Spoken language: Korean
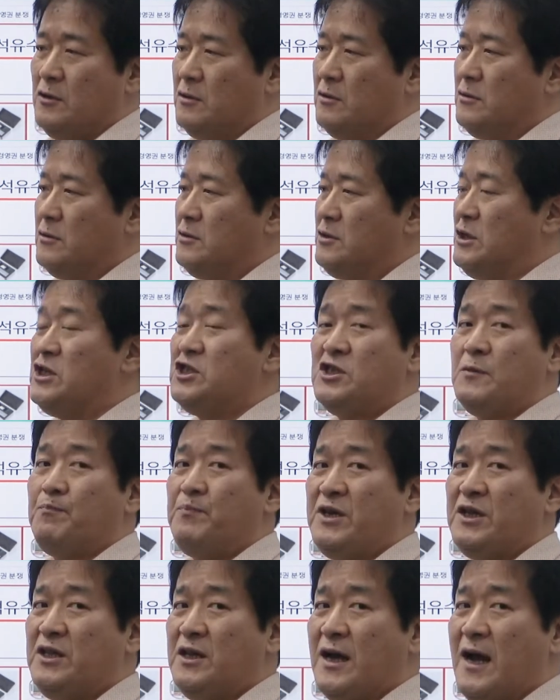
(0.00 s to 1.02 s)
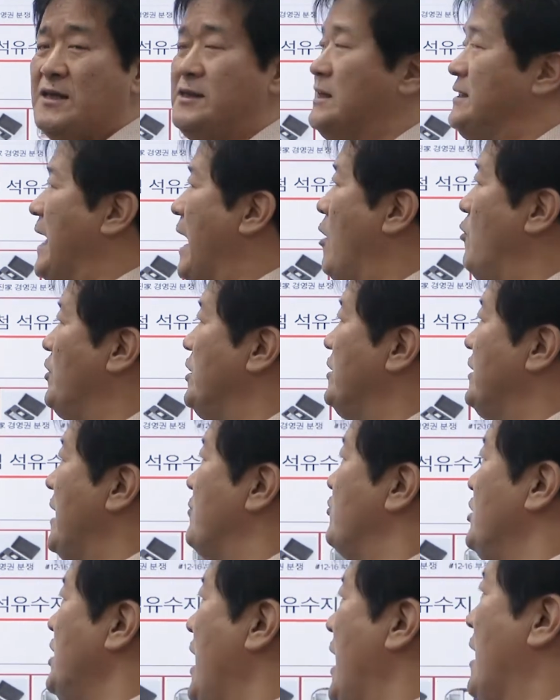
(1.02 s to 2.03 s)
어, DCPD가 이제 나오기
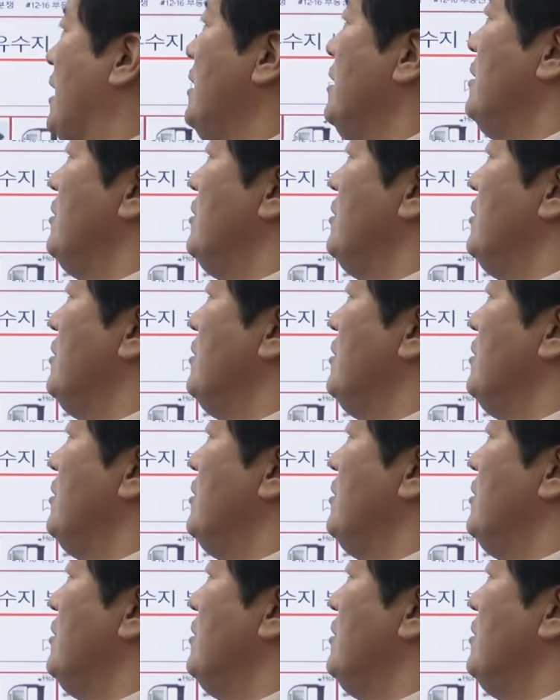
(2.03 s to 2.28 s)
때문에